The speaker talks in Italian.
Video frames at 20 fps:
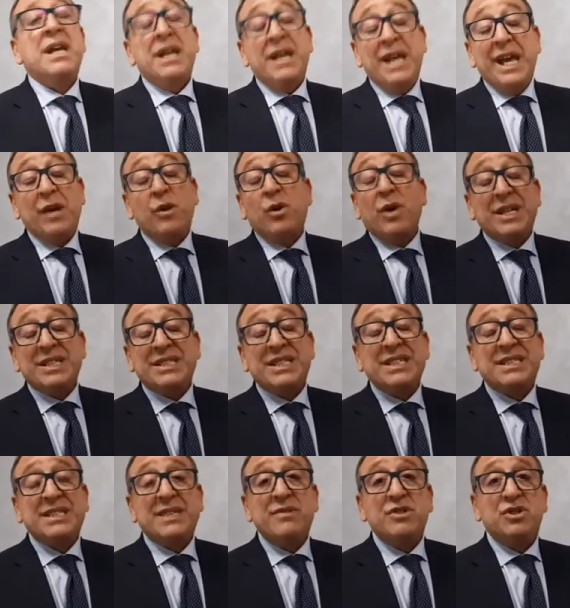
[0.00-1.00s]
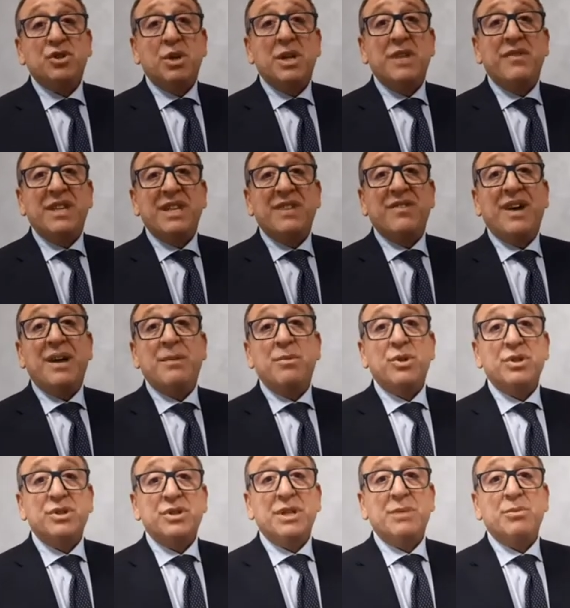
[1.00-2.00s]
e con la stessa visione
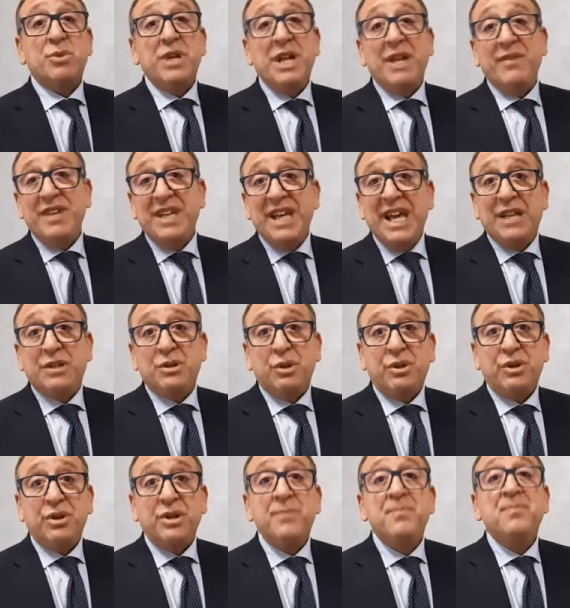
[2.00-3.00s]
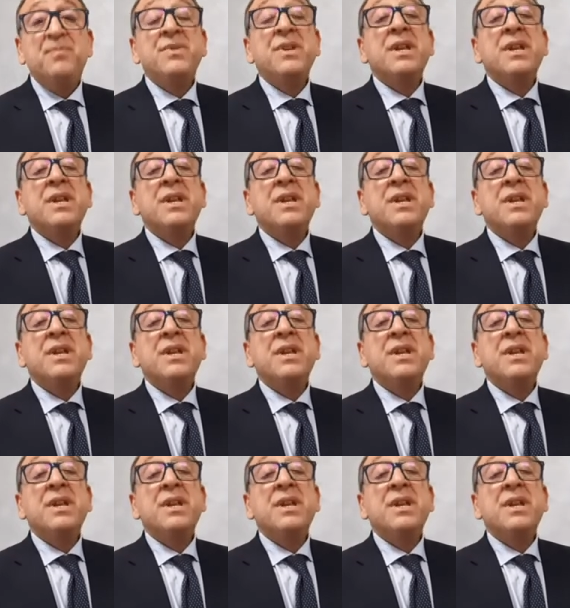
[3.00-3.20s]
vedevamo diciamo, i navigator,